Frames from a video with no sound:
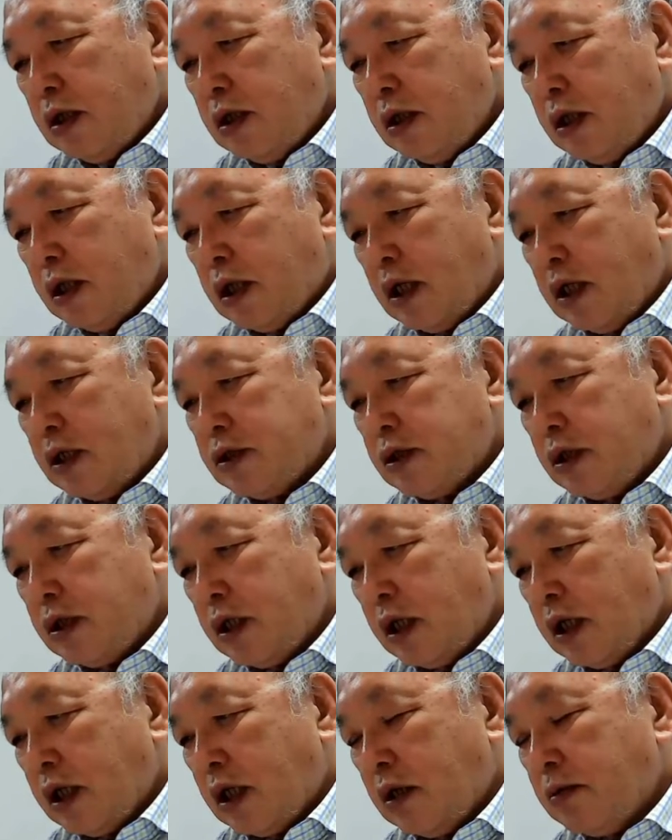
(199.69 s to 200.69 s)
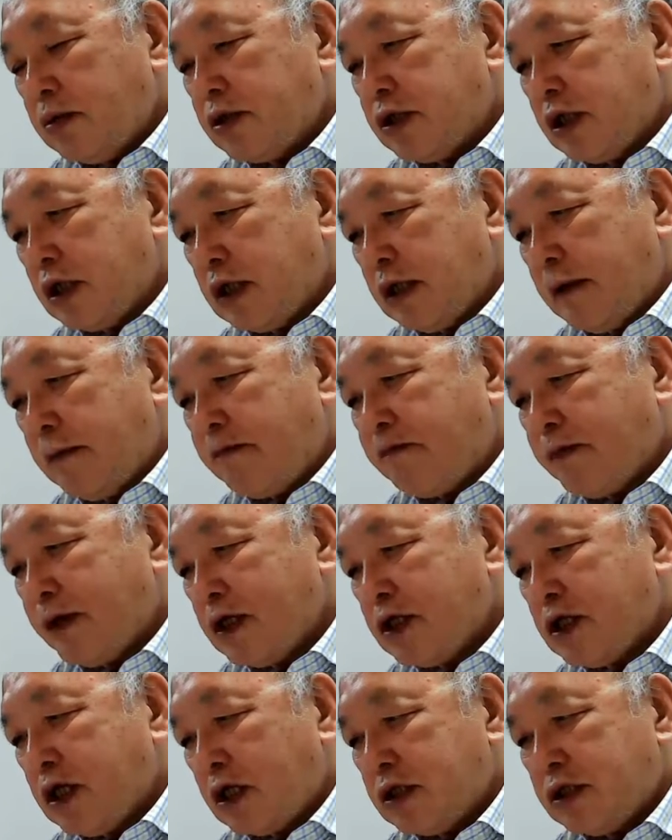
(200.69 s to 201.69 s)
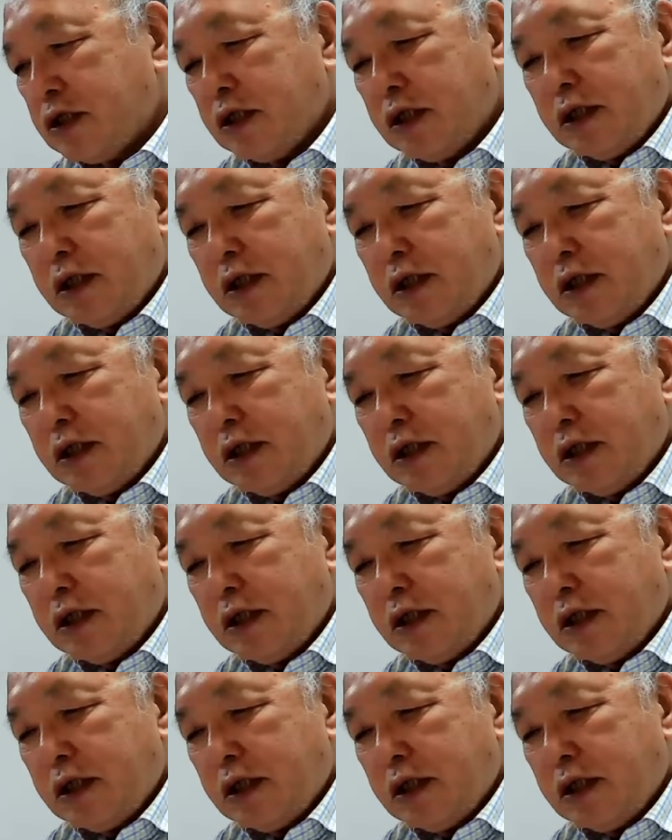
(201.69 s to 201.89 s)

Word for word: 理解していないかもしれないしかし